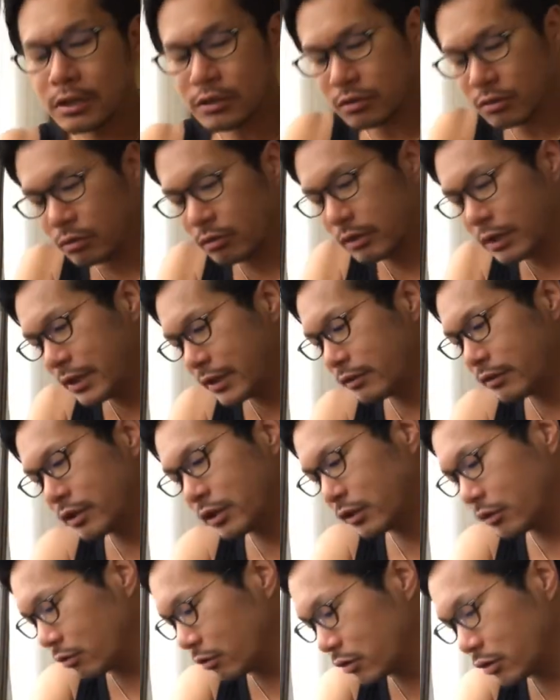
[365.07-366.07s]
そのレール
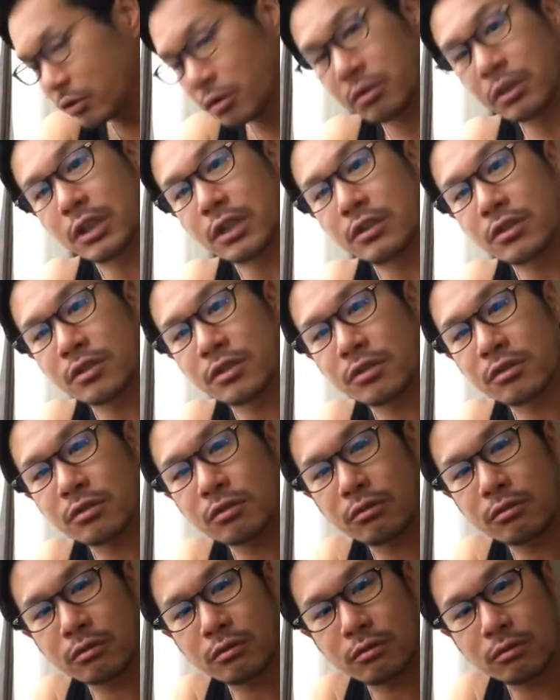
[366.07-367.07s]
にと沿って
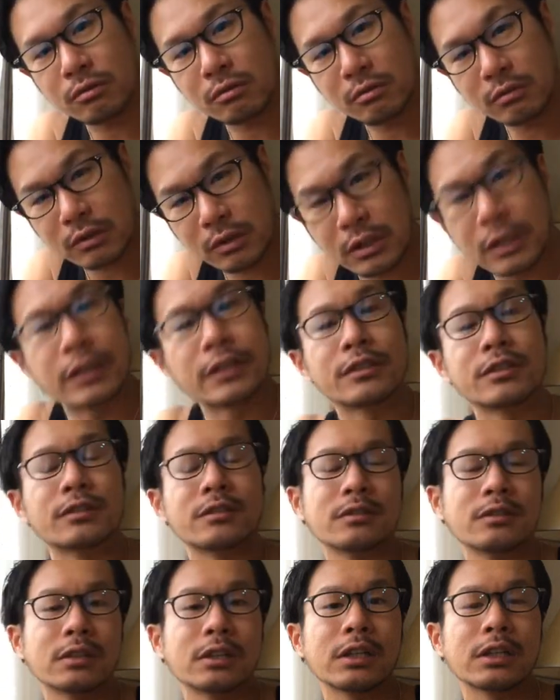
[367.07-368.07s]
ツーッって進ん